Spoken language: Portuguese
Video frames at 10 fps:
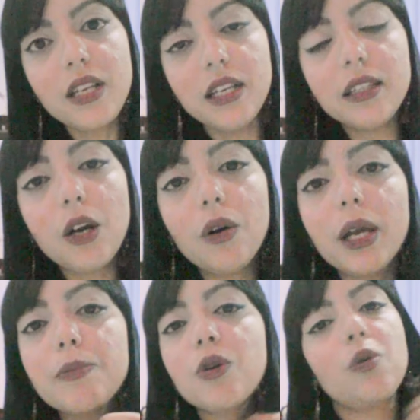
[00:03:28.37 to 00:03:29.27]
Então eu
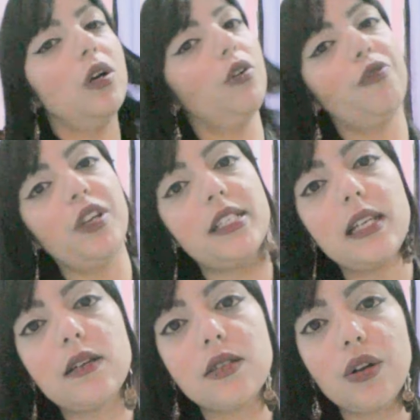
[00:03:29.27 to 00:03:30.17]
lembro que quando eu fui
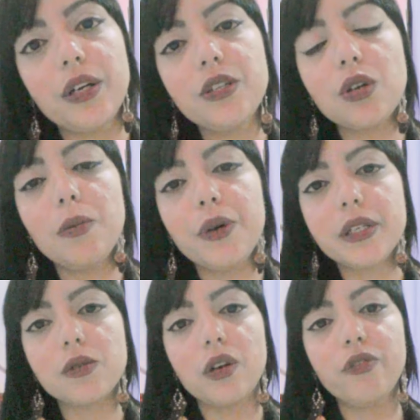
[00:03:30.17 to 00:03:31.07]
nesse restaurante com meu
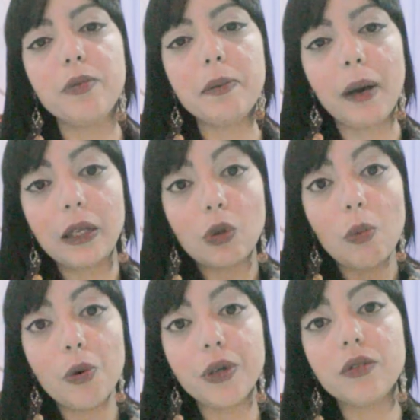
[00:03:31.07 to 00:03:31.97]
ex-noivo, me impactou
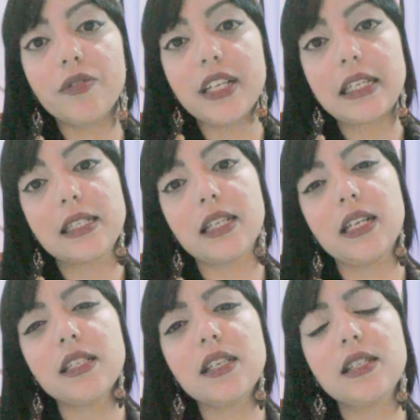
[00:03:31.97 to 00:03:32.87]
muito ver essas
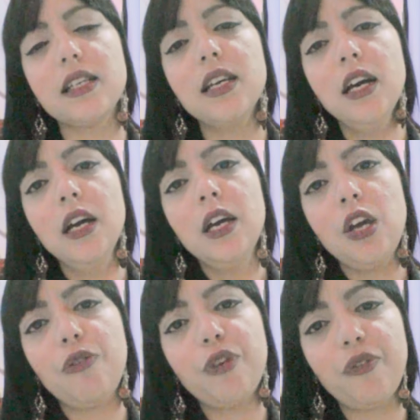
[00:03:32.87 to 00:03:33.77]
crianças e
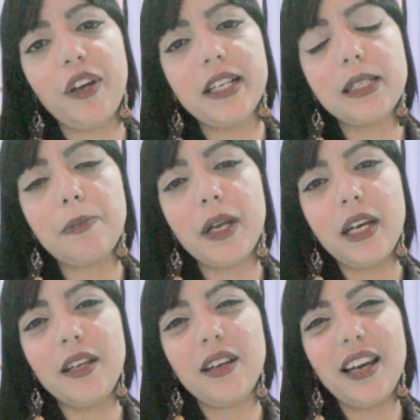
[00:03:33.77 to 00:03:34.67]
eu fui e falei assim pra
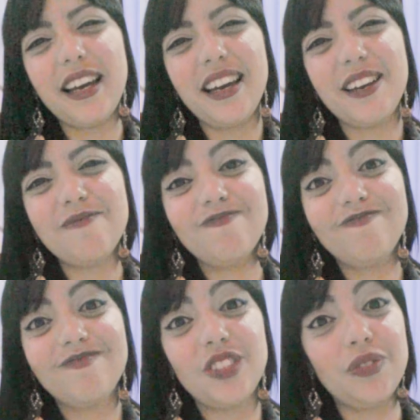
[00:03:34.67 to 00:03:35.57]
ele: é,
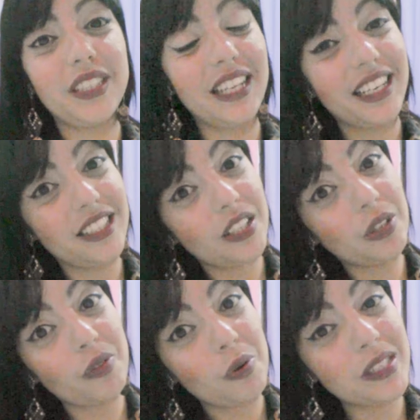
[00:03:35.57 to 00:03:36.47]
de verdade, eu
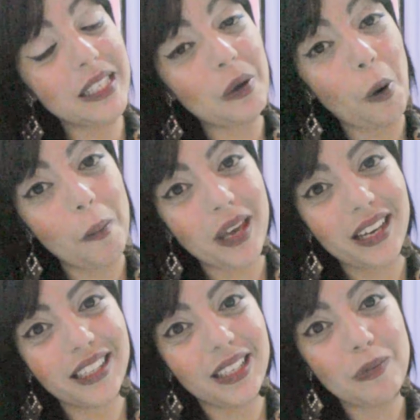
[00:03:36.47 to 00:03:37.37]
não vou conseguir
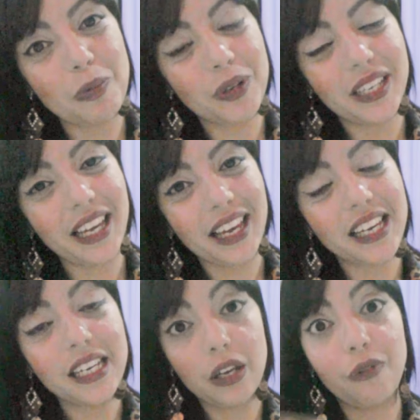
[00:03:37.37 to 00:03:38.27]
comer aqui
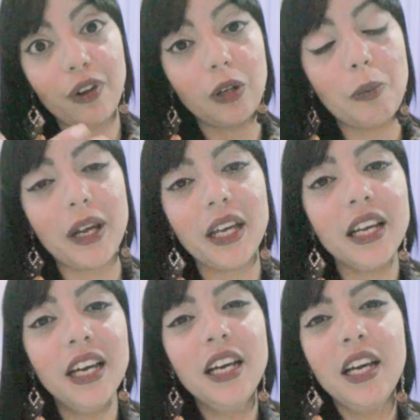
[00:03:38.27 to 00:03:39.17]
porque. Eu falando pra ele:
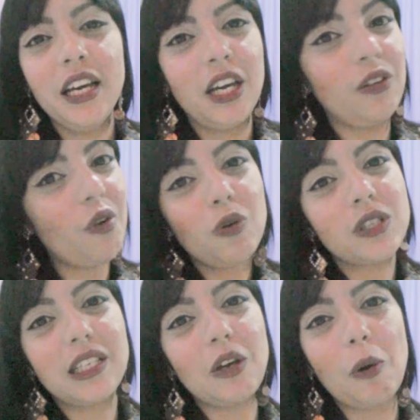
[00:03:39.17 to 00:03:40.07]
eu não vou
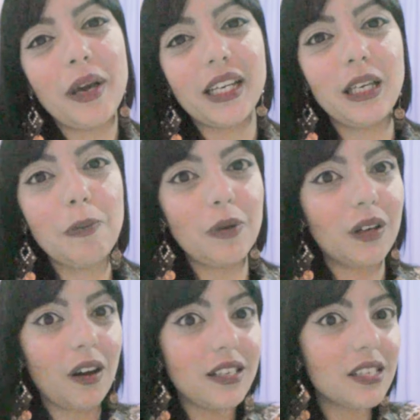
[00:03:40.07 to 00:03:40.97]
conseguir comer aqui
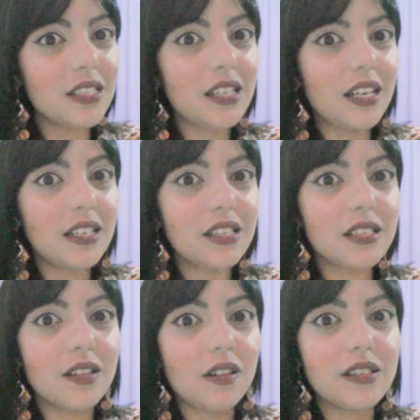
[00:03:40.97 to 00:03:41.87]
porque olha essas crianças
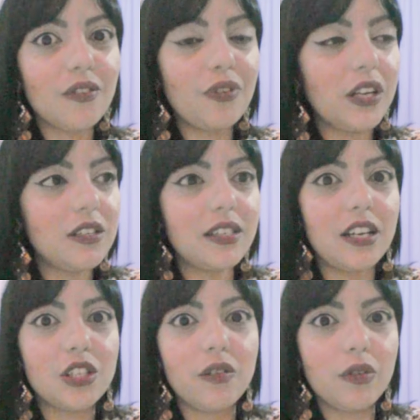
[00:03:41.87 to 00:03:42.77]
na nossa frente, você
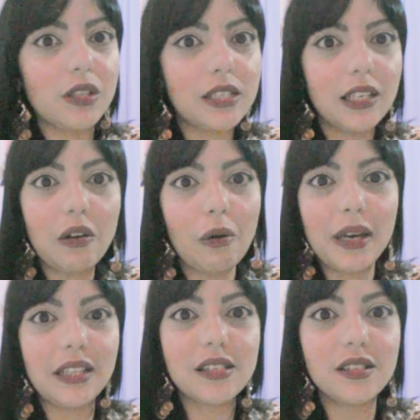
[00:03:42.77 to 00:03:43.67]
acha que eu vou conseguir
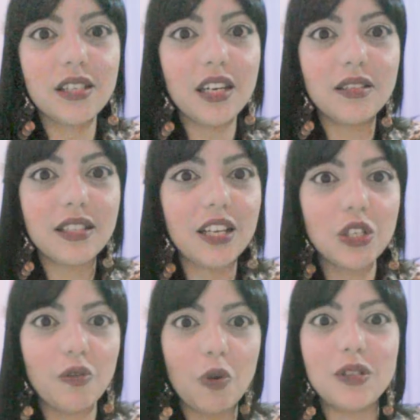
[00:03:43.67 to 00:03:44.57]
comer desse jeito? Você
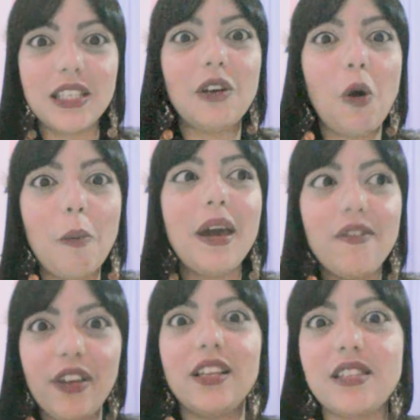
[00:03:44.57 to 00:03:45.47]
acha que eu vou conseguir
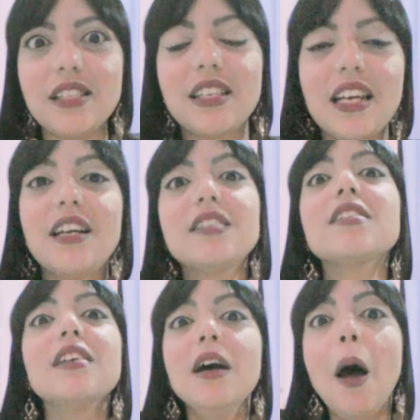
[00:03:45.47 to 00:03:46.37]
comer vendo essas
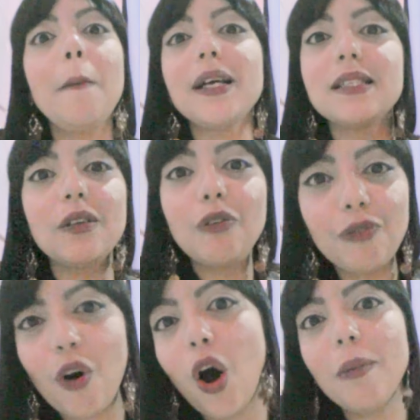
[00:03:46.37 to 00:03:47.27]
crianças passando
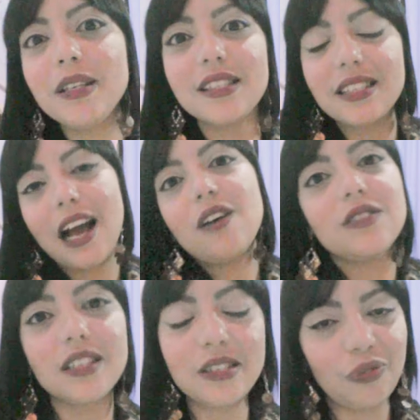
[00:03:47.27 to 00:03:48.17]
fome,
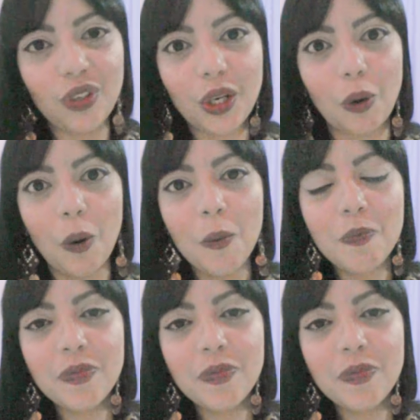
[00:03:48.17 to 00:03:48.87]
descalça nesse frio?